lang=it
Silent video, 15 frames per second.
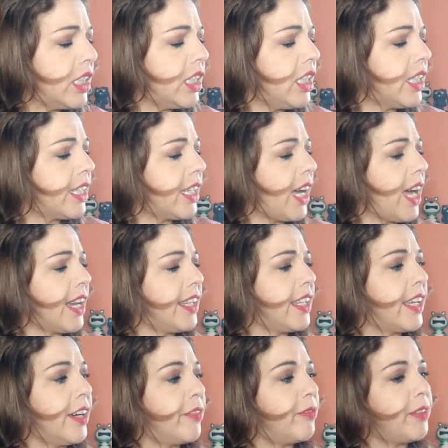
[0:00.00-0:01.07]
il
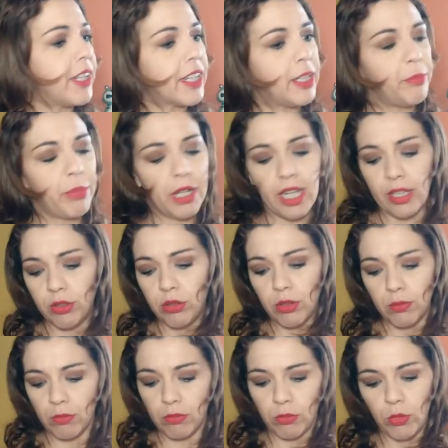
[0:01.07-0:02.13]
cardigan verde
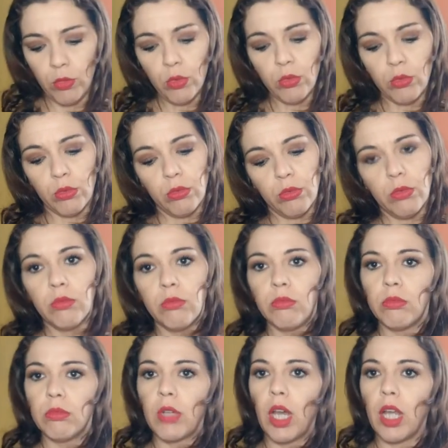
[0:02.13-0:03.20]
prato mm
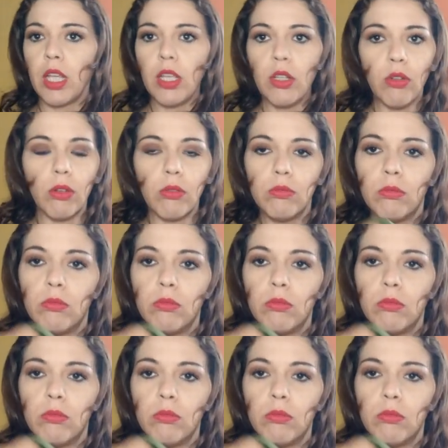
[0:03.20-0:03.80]
carino